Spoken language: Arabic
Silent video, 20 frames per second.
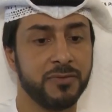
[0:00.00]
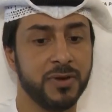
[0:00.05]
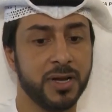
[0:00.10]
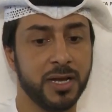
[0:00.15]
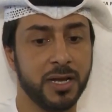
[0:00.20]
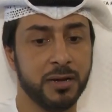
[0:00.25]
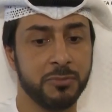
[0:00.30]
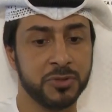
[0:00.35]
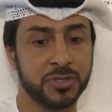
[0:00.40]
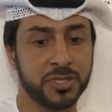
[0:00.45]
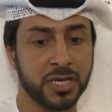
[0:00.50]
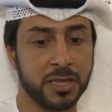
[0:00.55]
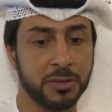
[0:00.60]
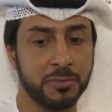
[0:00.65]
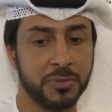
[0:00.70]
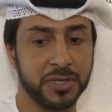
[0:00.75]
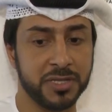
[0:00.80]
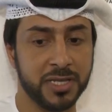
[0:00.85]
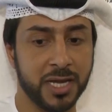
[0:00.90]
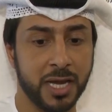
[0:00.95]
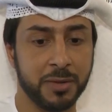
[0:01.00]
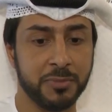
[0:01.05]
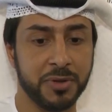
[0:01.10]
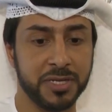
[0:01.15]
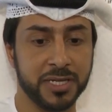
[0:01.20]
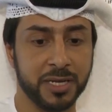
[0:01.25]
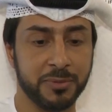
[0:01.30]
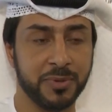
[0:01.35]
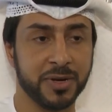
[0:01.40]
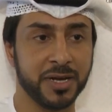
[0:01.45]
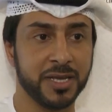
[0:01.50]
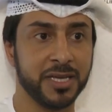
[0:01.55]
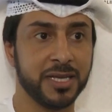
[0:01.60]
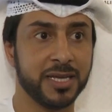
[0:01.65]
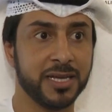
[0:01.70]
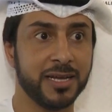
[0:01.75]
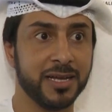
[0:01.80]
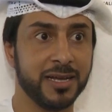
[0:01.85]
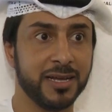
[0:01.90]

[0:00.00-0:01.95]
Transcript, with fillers: فالمستثمر دائما يبغي